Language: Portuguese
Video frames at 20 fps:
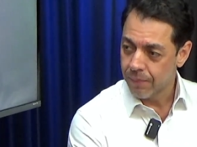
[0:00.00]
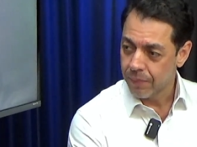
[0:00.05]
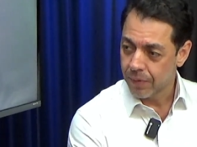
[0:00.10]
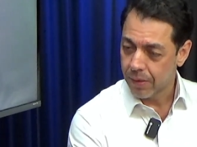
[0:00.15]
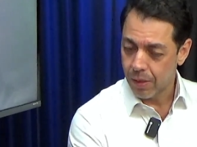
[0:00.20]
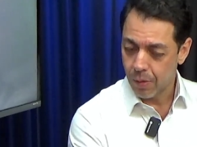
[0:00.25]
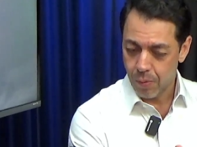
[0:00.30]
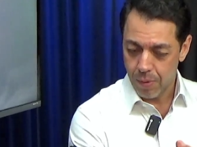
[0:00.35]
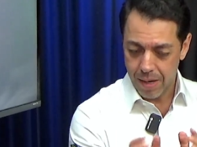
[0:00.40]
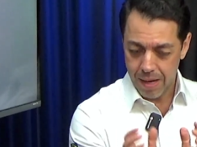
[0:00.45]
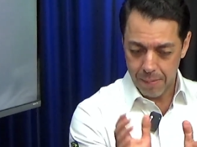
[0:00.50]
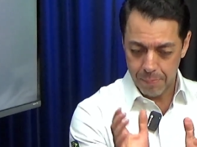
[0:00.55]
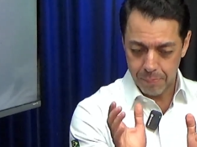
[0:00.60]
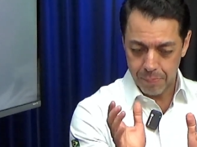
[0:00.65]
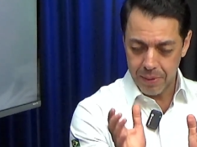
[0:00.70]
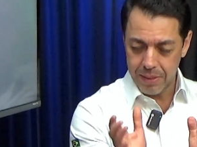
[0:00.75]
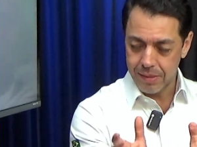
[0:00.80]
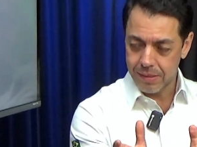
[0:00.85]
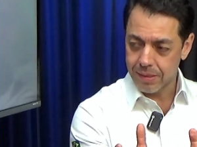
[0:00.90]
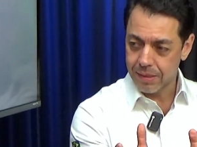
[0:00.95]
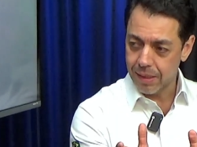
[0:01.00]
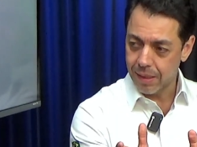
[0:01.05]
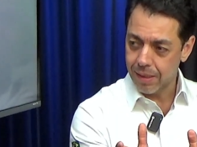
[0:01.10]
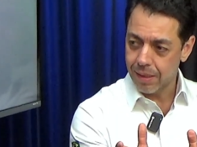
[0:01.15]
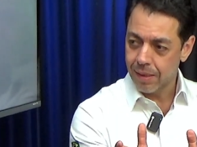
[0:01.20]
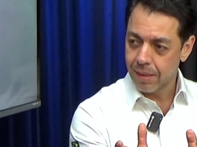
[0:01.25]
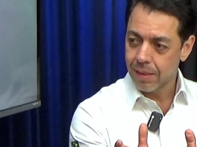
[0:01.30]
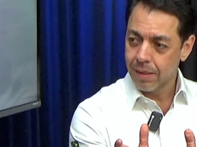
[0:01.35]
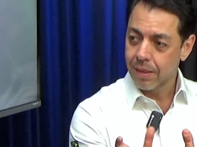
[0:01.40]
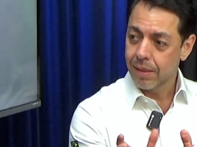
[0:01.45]
Então a
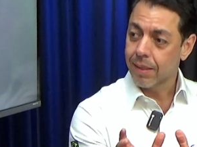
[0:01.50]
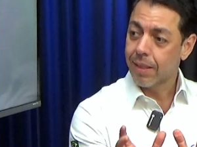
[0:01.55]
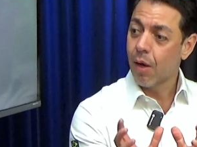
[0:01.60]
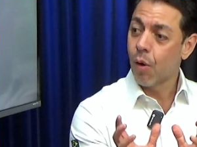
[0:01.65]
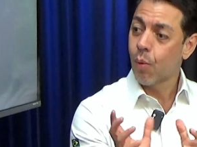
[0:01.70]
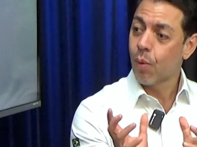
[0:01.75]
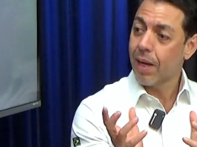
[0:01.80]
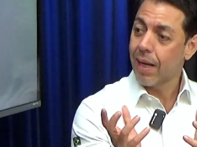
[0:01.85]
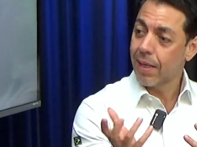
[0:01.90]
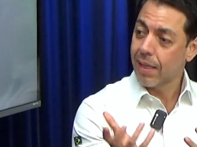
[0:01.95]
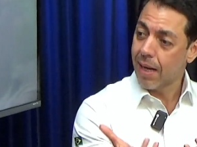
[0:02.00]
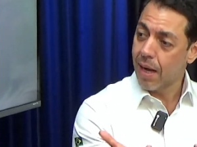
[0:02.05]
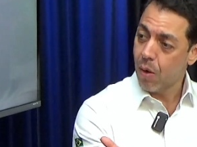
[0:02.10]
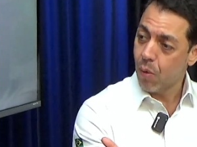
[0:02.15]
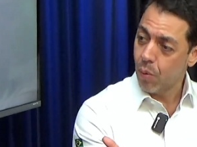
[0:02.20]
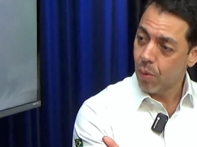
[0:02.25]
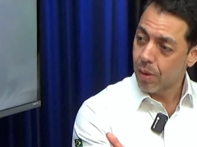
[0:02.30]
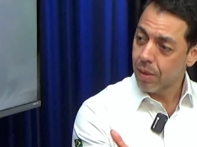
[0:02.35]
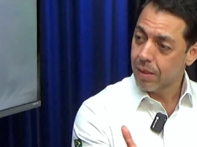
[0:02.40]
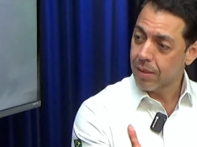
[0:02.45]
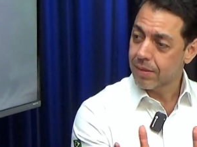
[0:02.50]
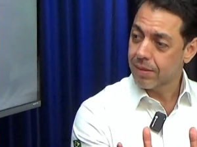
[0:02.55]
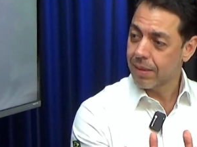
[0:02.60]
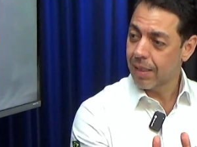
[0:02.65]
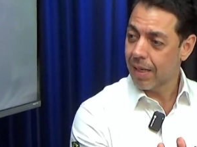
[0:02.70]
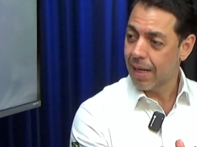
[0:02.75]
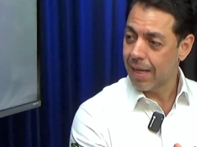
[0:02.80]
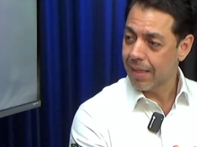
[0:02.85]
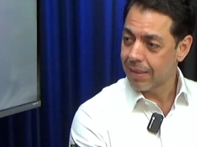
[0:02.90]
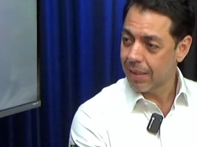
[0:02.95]
pista, que é o canal,
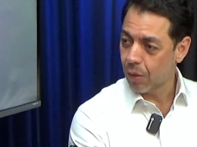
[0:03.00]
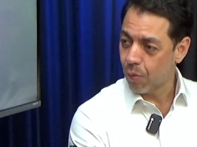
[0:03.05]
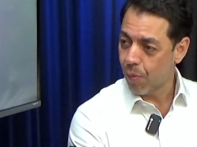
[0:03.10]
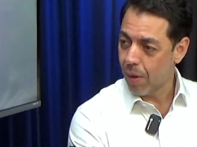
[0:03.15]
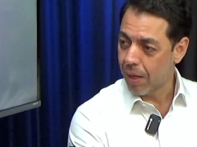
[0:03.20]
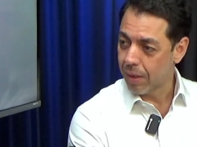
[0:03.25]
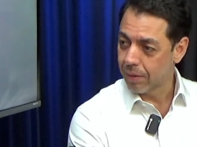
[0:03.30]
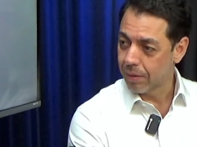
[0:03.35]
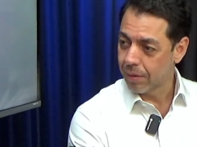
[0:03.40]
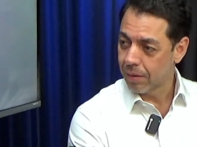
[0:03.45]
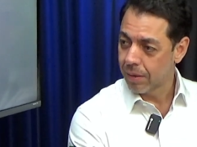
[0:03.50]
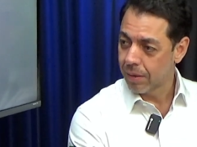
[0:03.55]
estará adequada.